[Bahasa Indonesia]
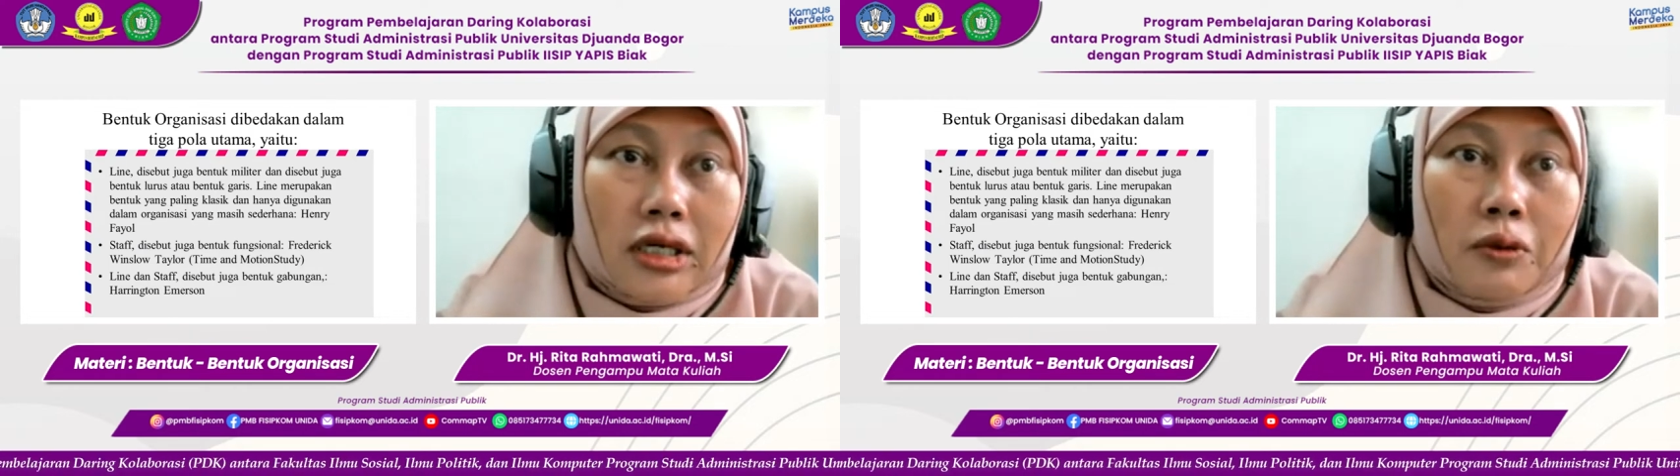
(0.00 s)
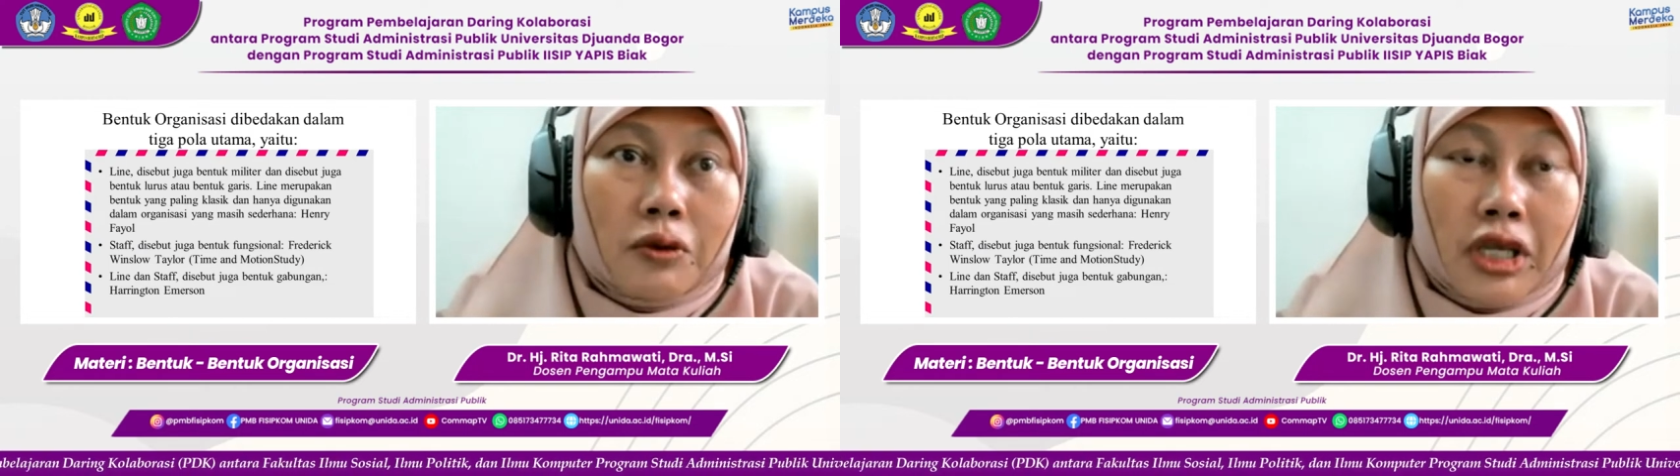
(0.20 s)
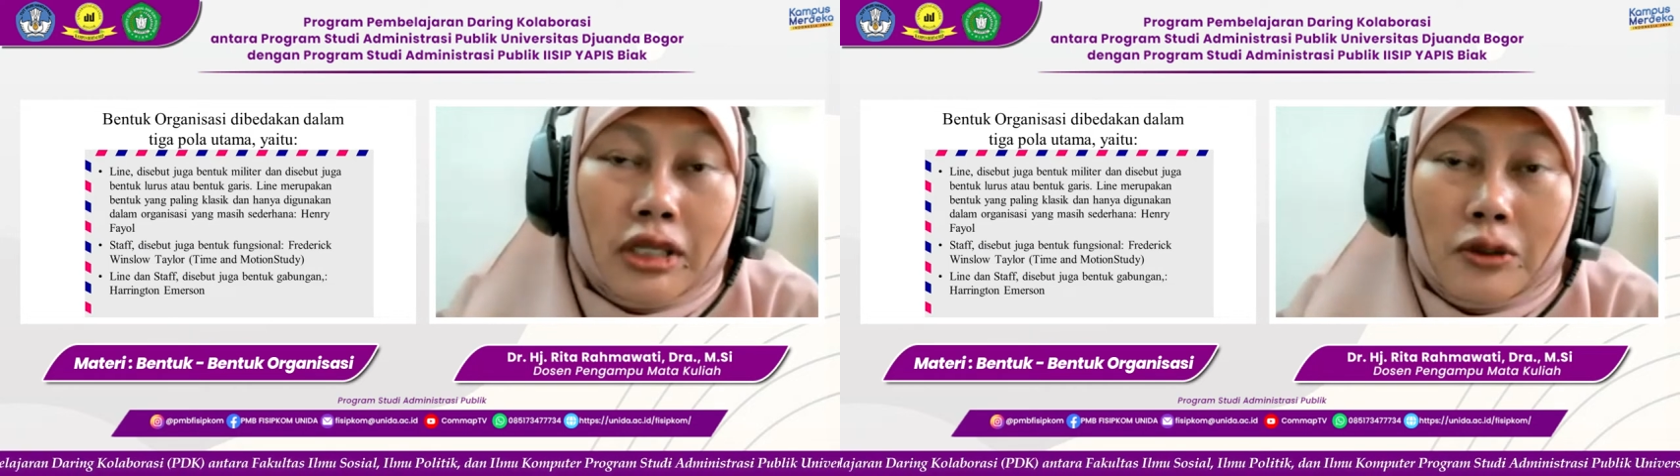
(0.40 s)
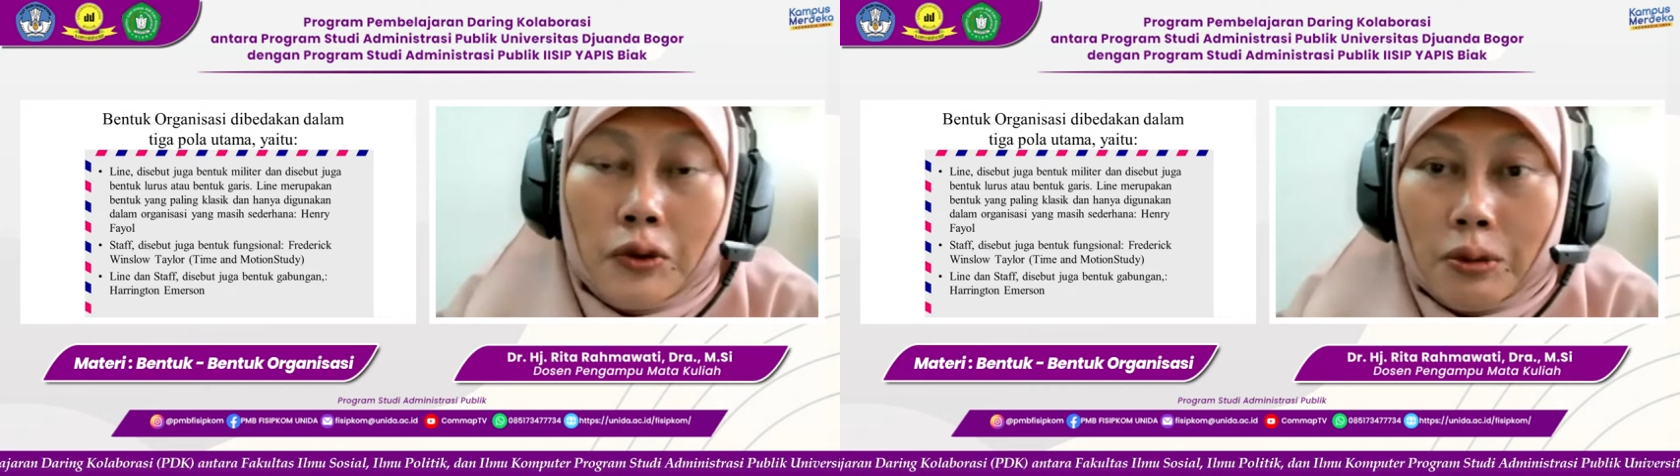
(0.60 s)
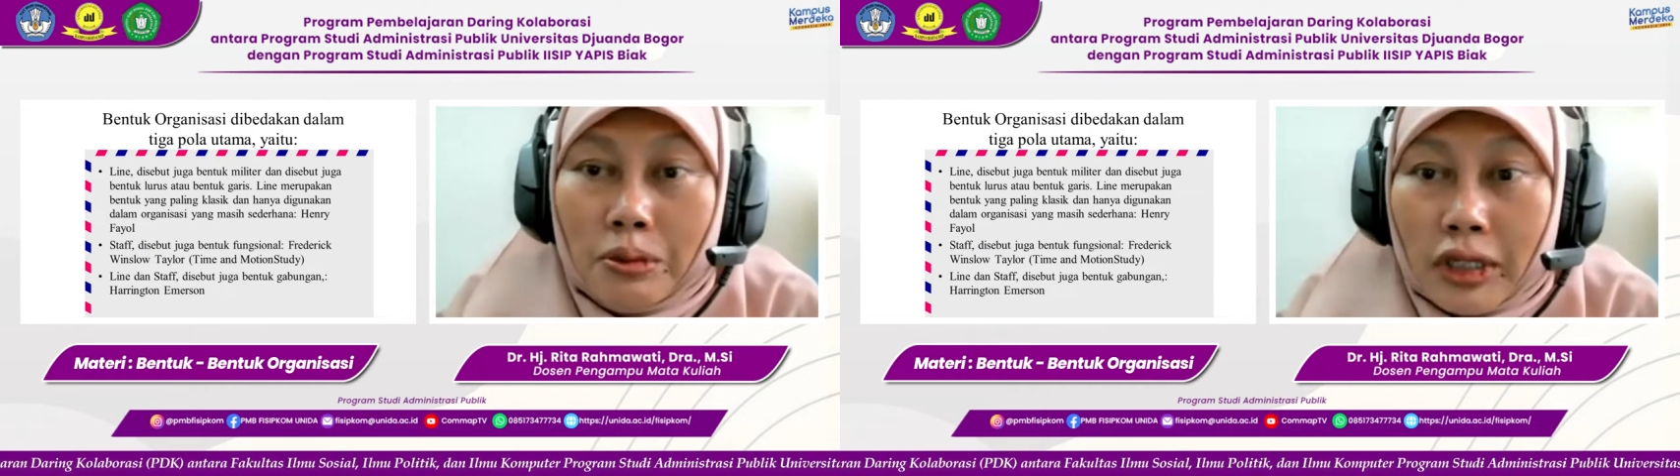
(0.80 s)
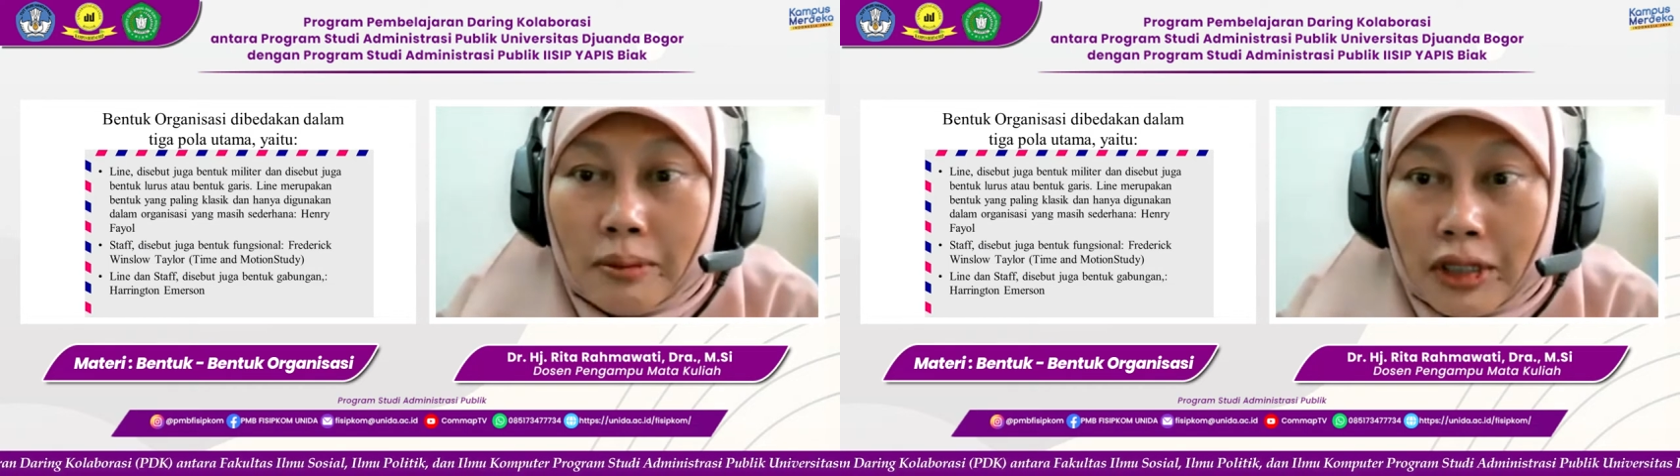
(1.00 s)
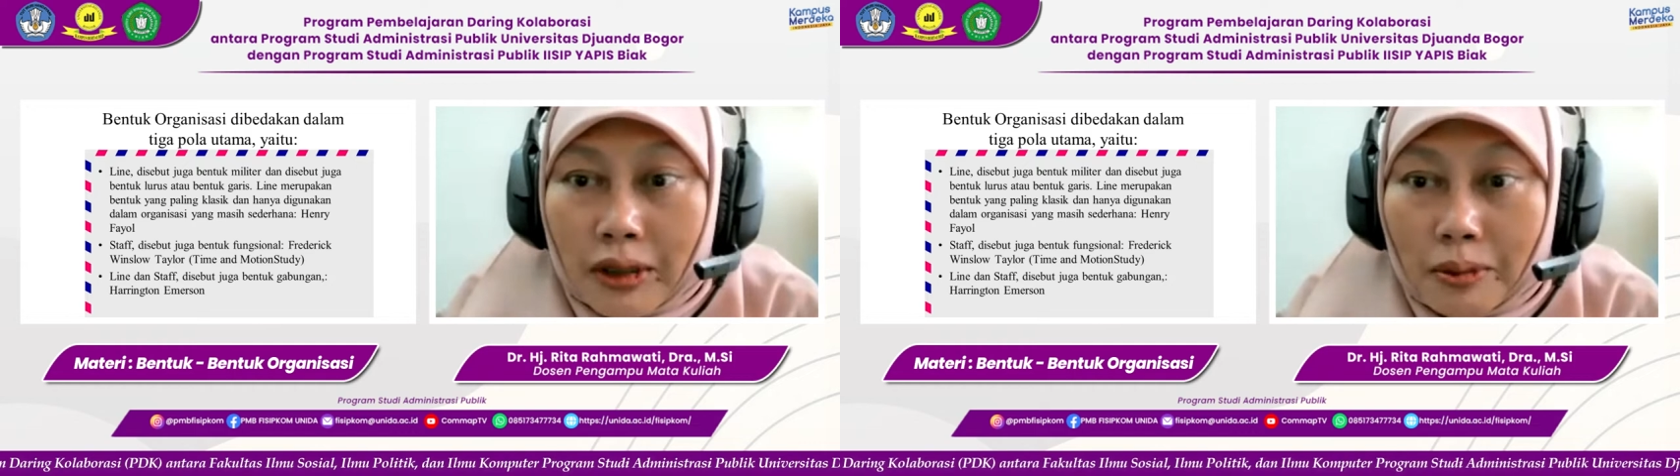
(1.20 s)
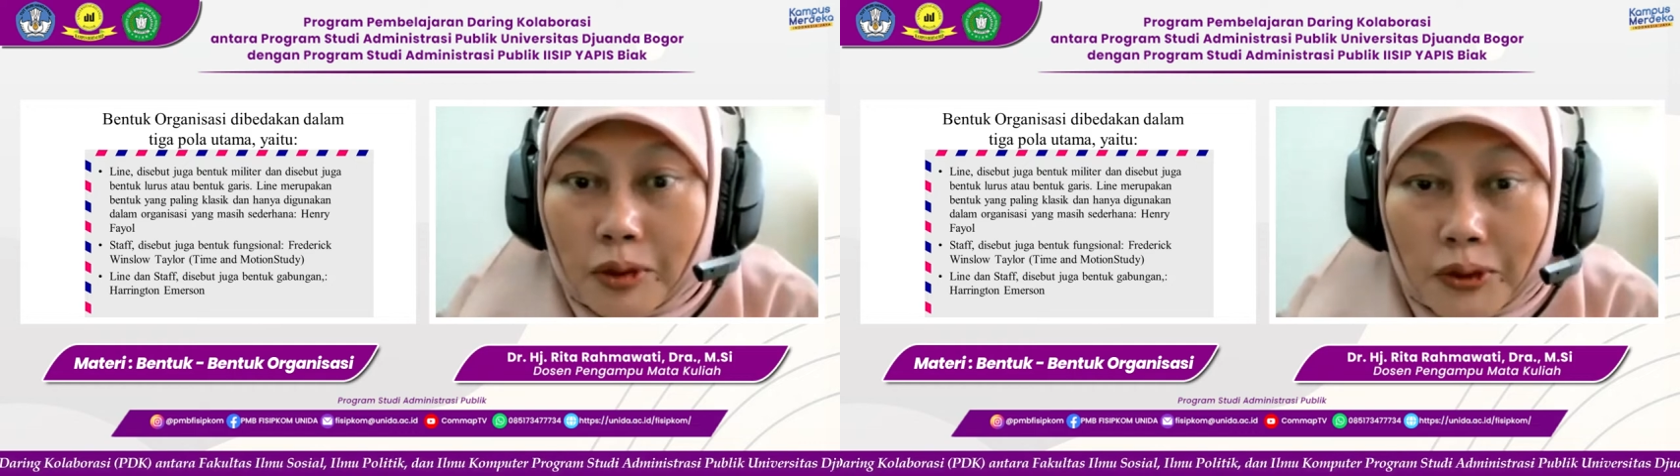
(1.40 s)
kewenangan untuk mengambil
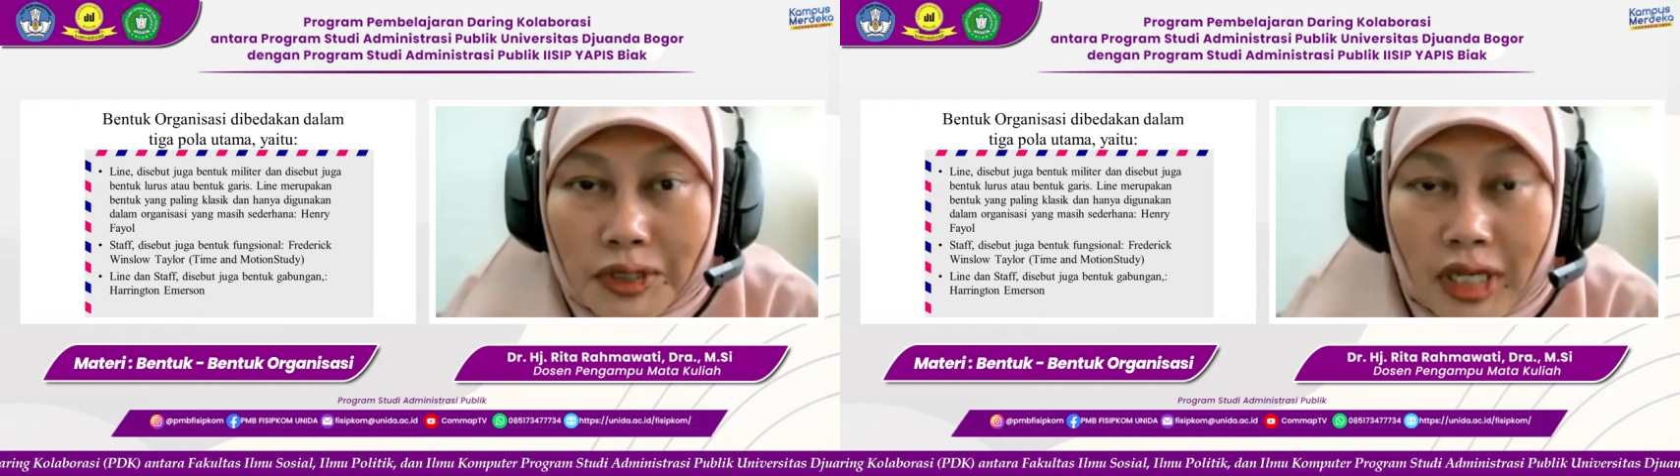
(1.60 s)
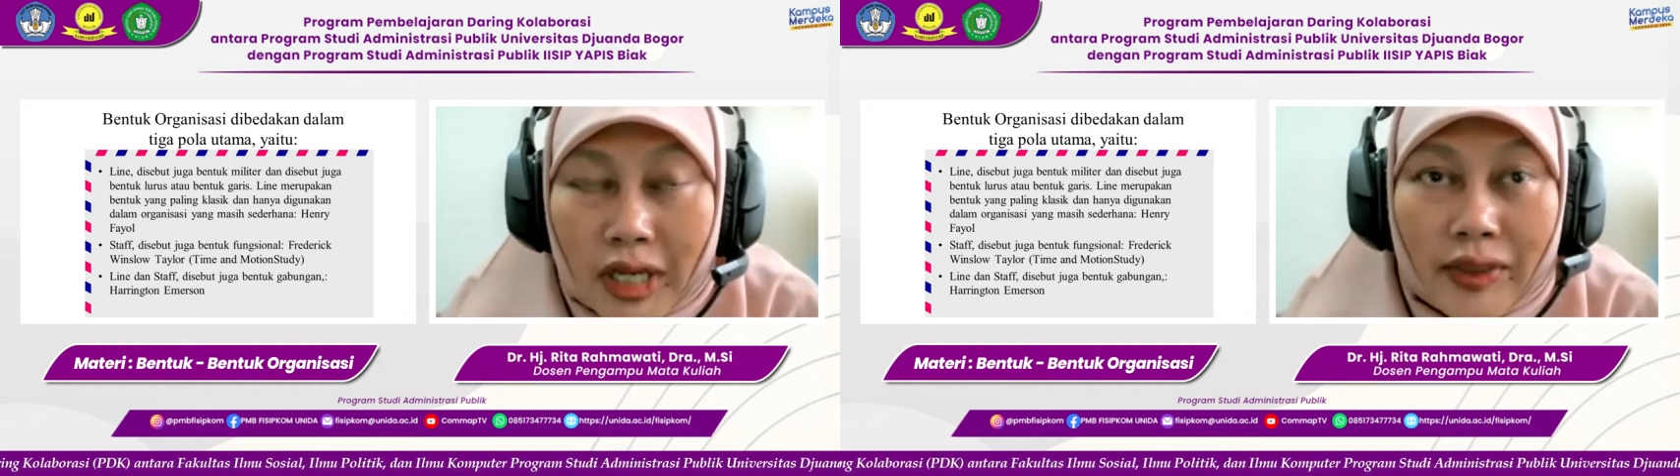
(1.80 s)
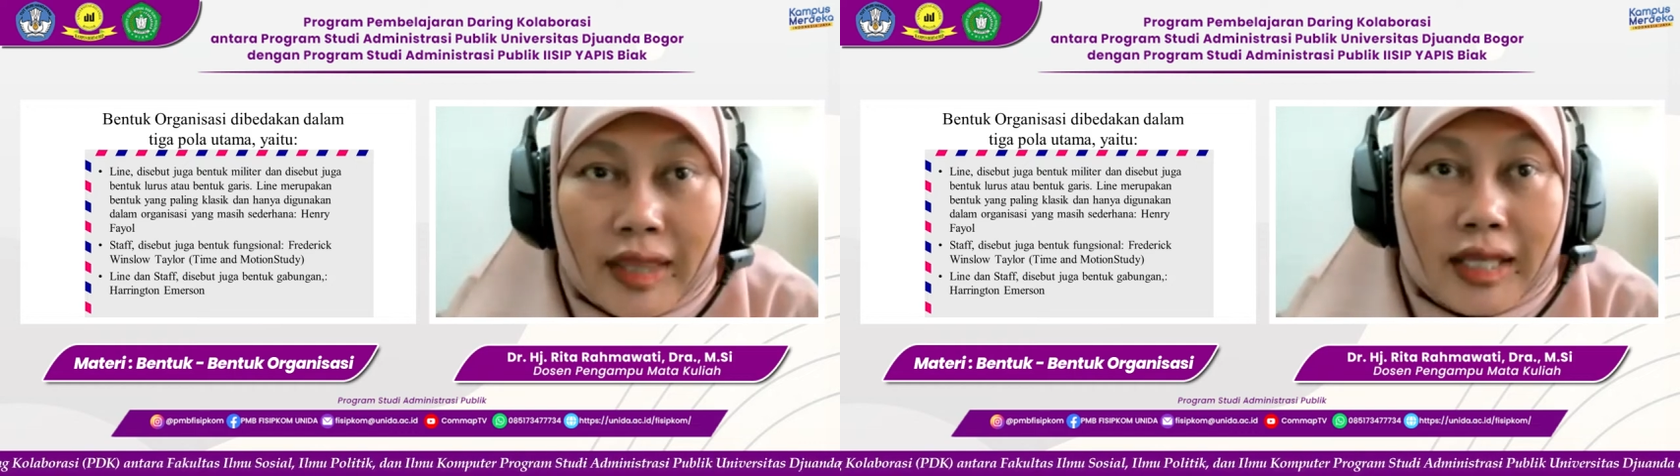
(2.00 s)
keputusan,